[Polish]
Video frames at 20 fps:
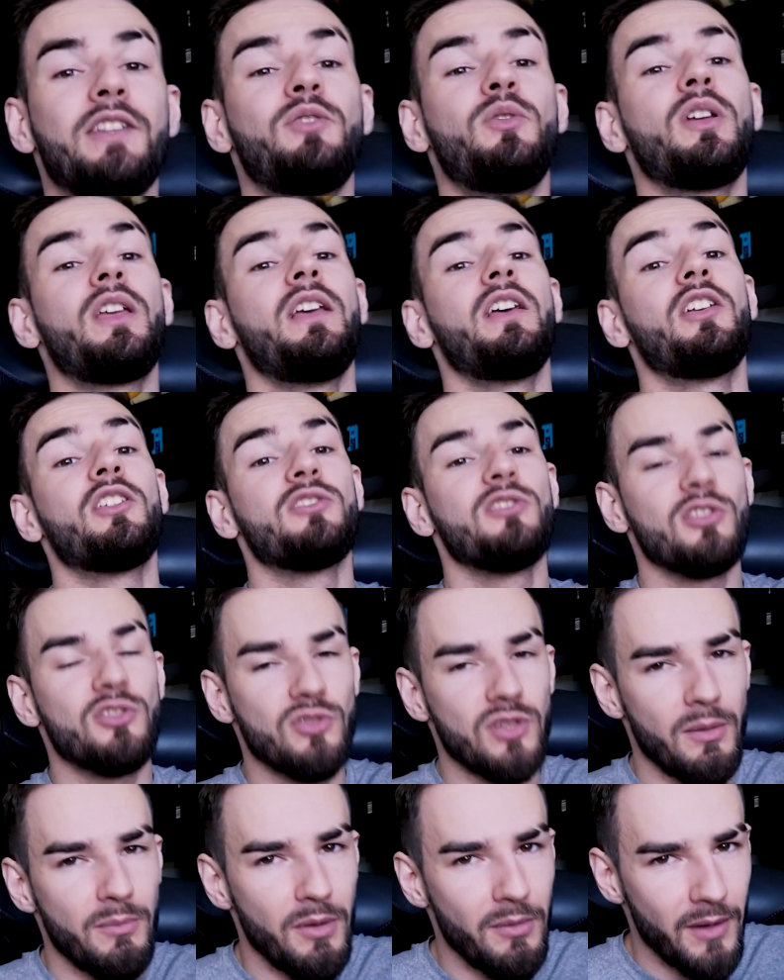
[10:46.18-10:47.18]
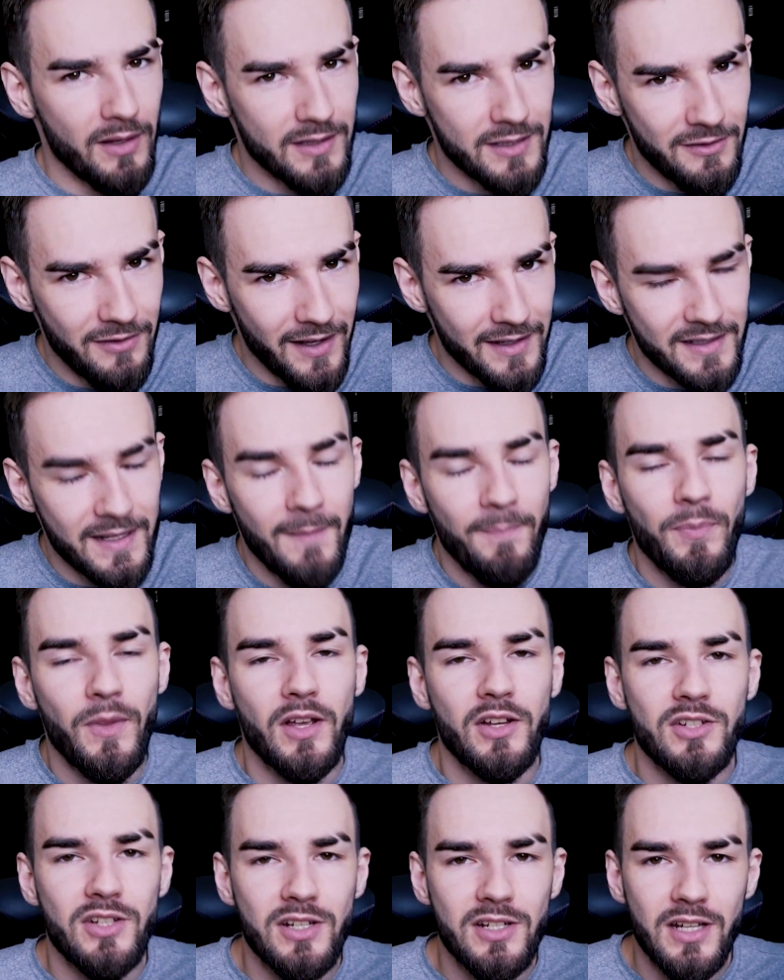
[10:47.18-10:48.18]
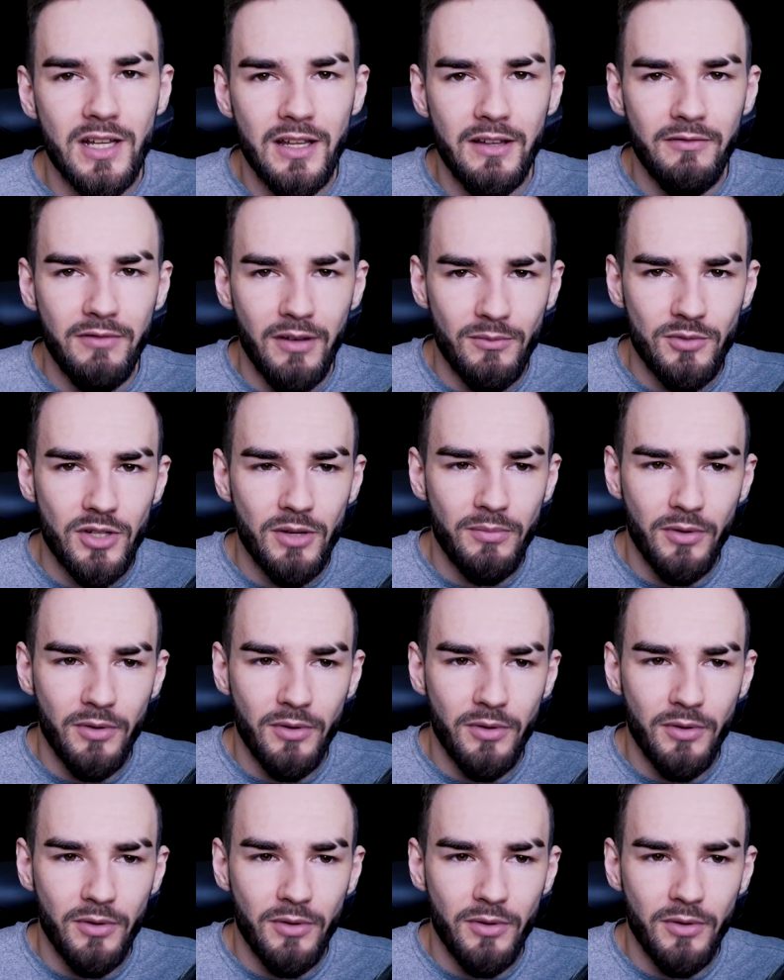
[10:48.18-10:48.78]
a drugi rozlosujemy między Was. Także jeżeli Wam